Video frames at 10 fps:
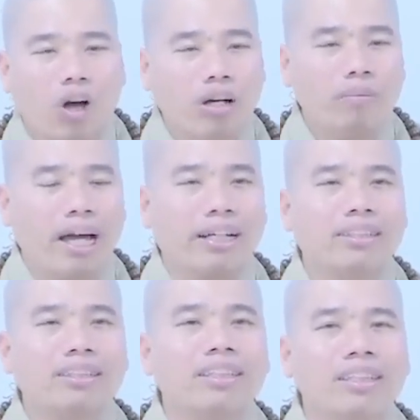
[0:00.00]
thọ
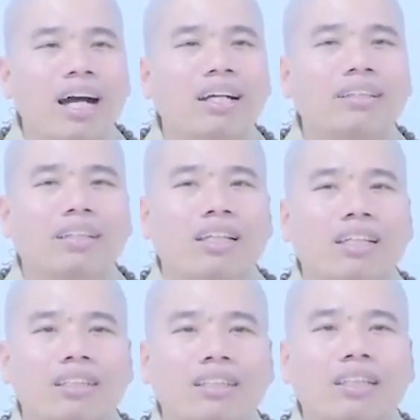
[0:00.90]
mạng chưa hết
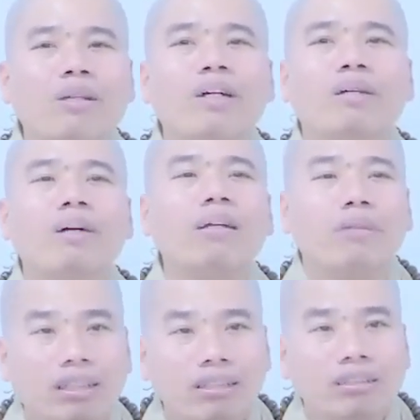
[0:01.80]
thì tiêu nghiệp hết
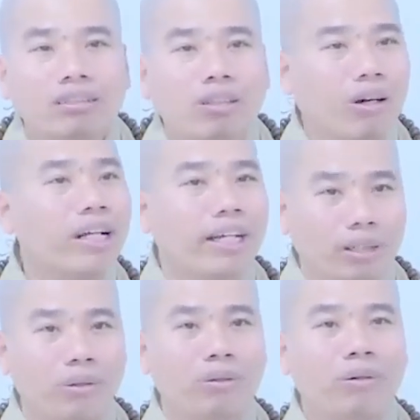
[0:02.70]
bệnh rõ ràng
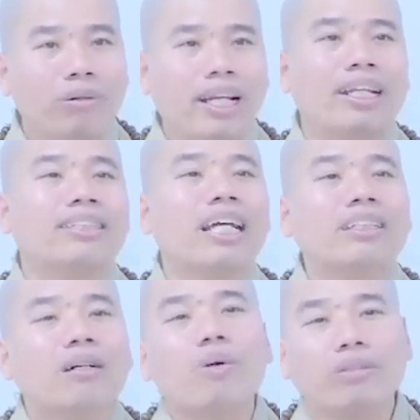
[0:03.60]
luôn đây là xác thực